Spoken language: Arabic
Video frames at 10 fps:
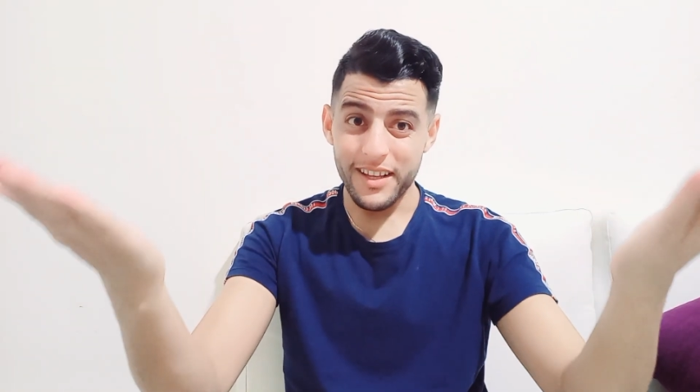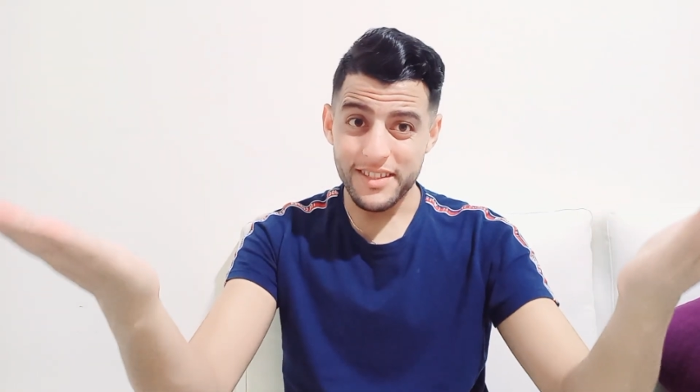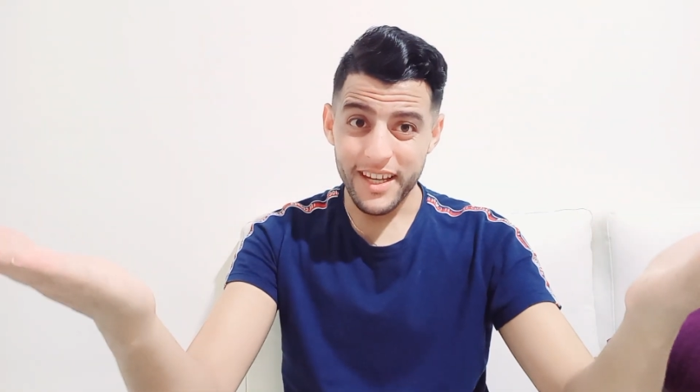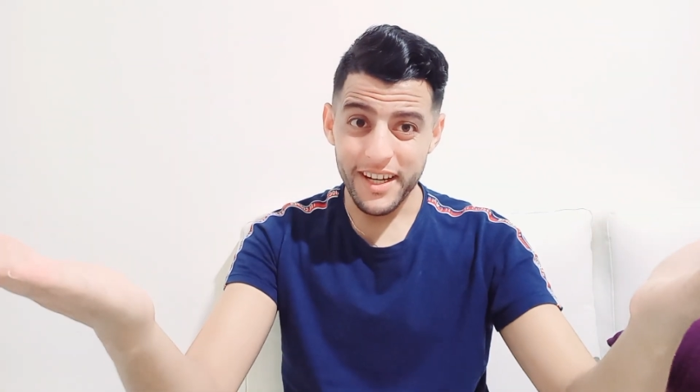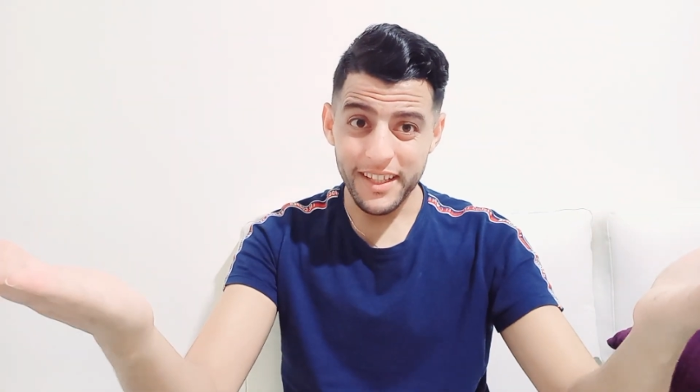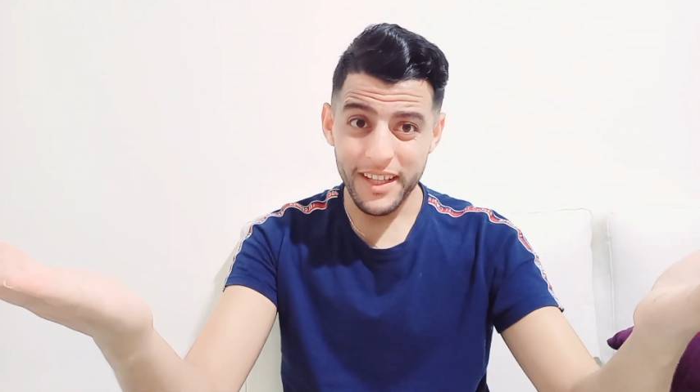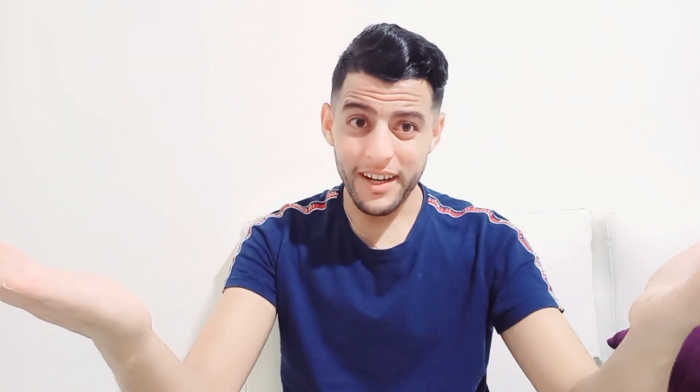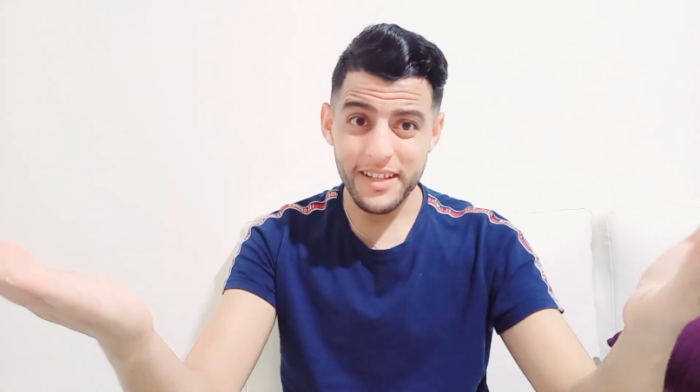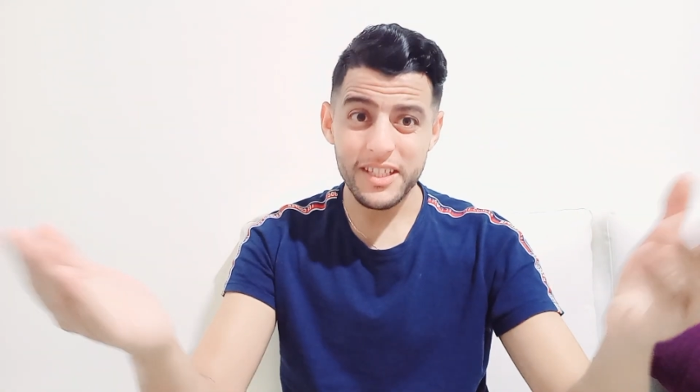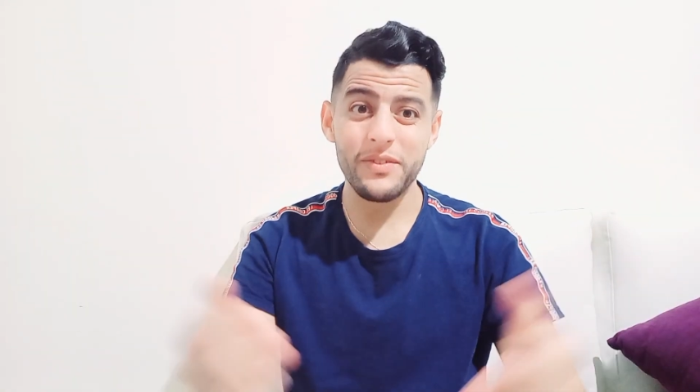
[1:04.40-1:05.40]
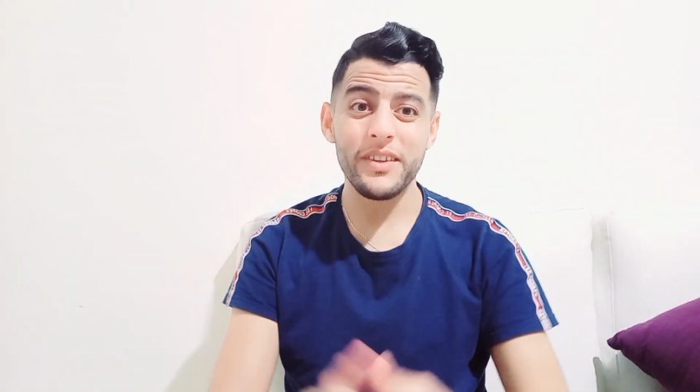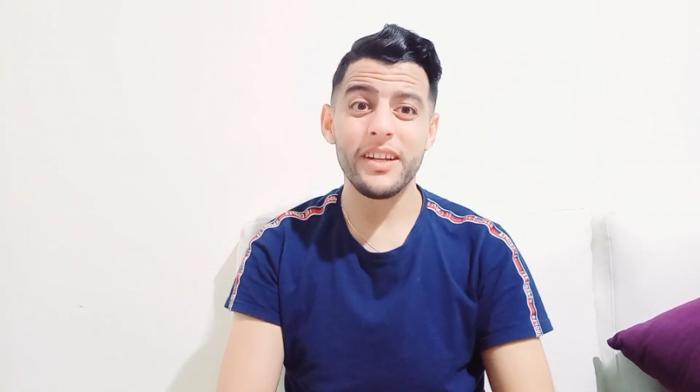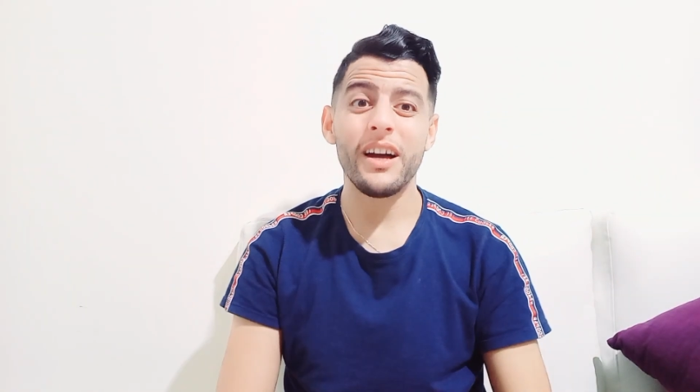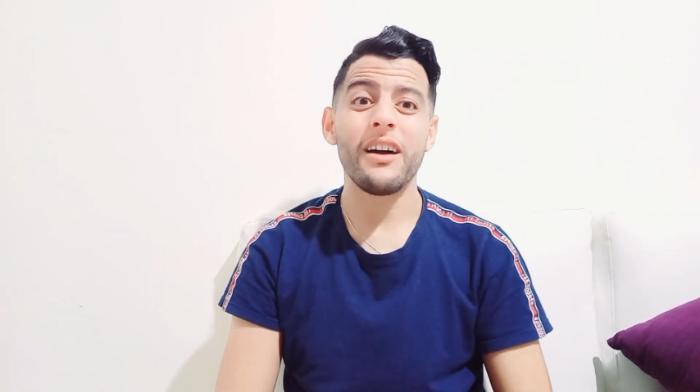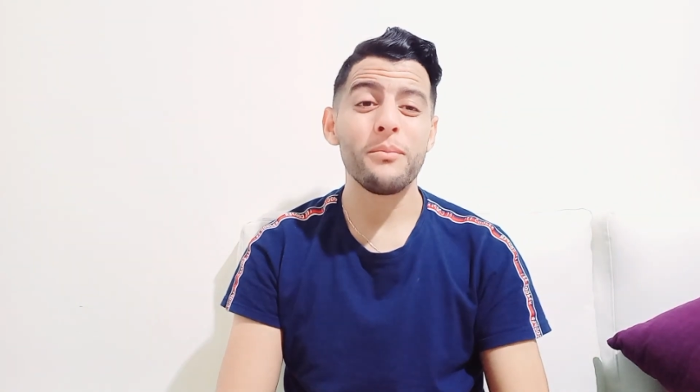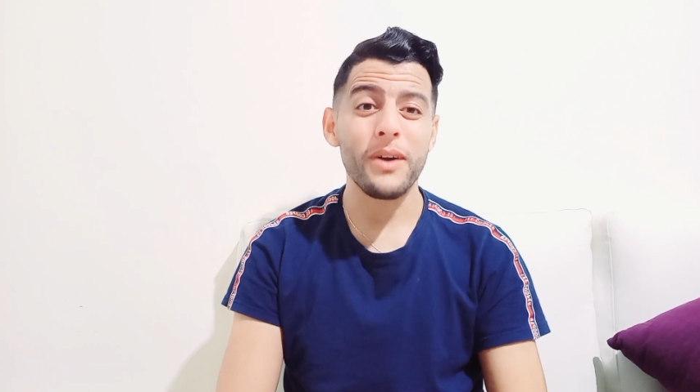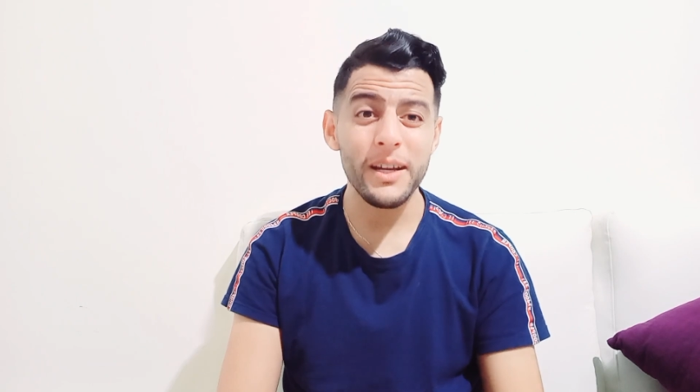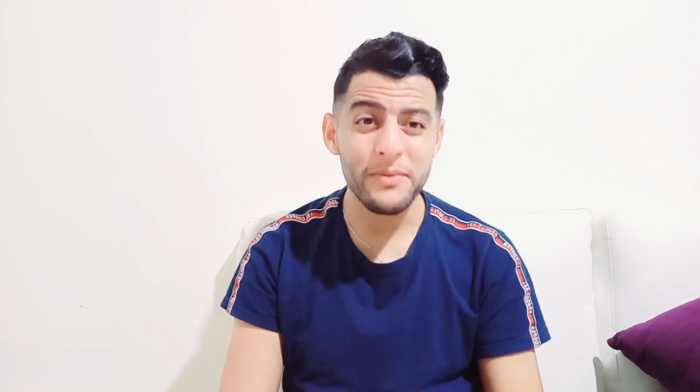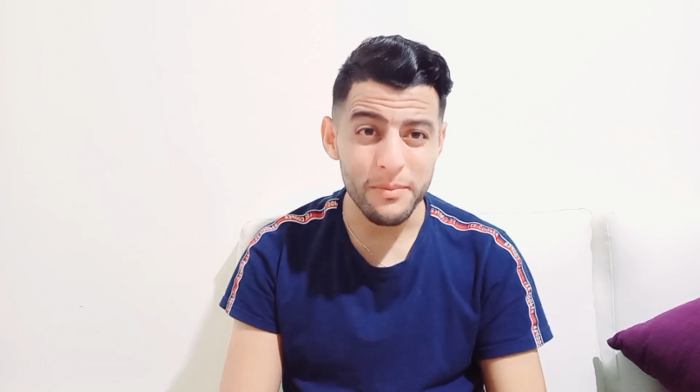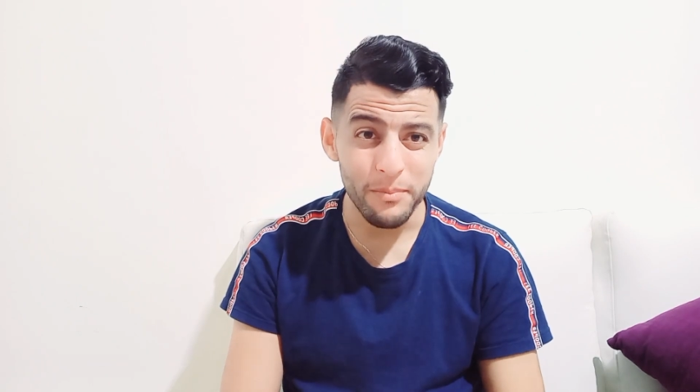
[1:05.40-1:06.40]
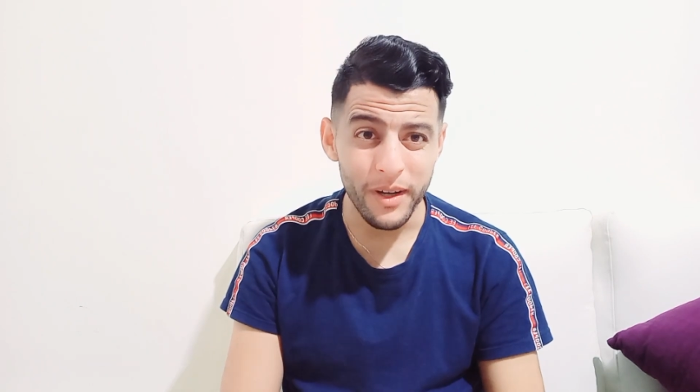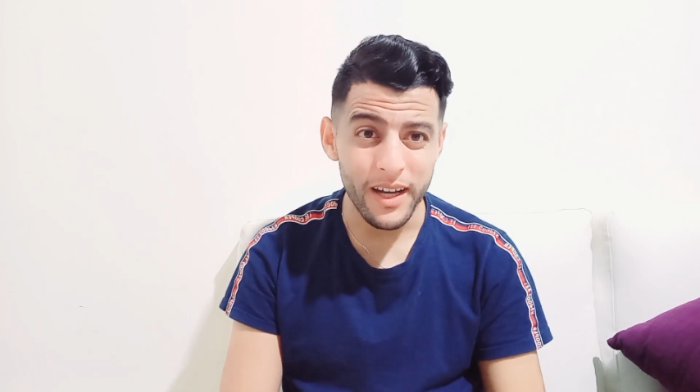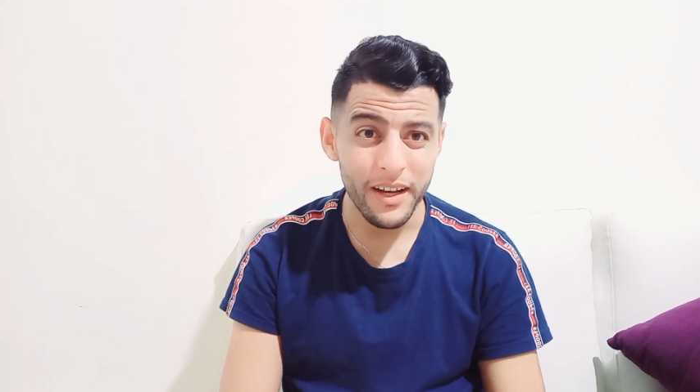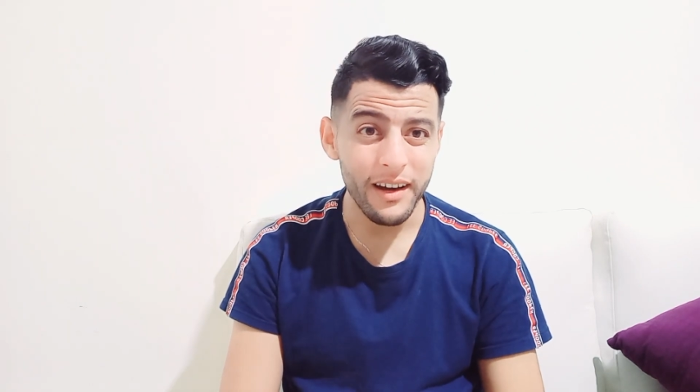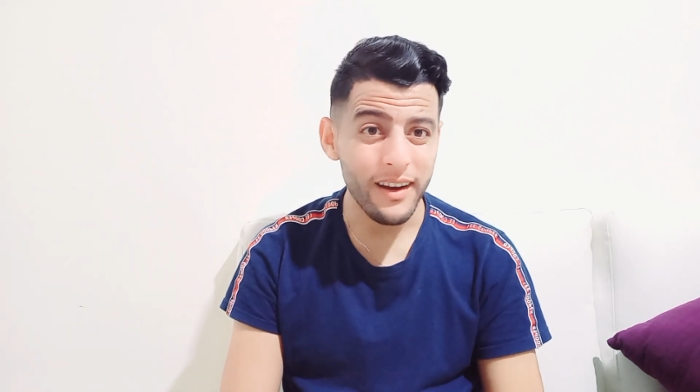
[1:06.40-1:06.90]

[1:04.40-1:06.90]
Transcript: ساري ديري راسك فينا بقى يتبعنا